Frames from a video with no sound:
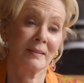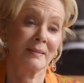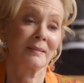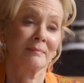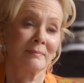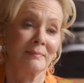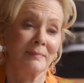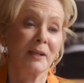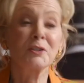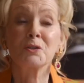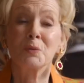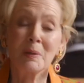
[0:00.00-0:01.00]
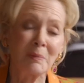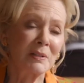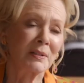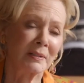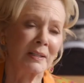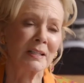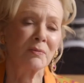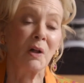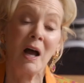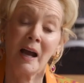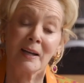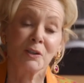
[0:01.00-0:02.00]
О да, невероятно успешных людей
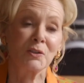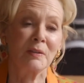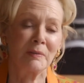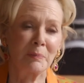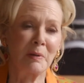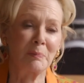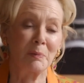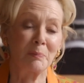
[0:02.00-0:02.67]
нужно остановить.